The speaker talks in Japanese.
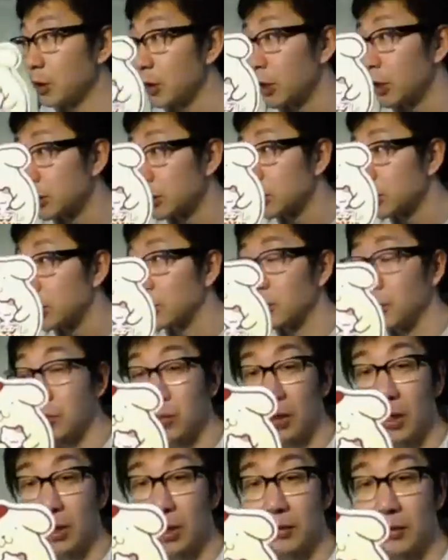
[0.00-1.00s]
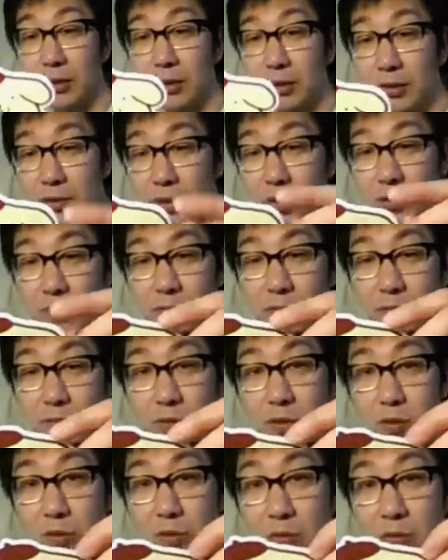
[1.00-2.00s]
大好き店っていうのがあるんですよ、
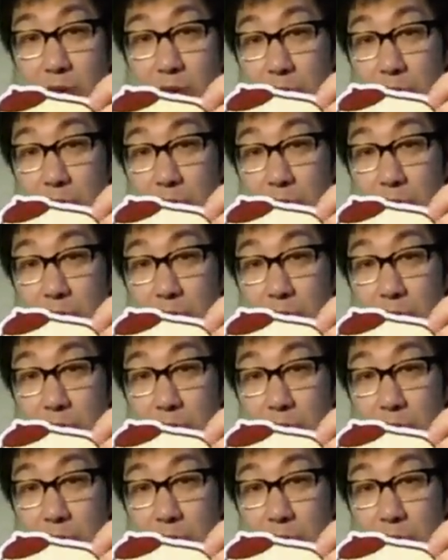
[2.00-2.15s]
ね、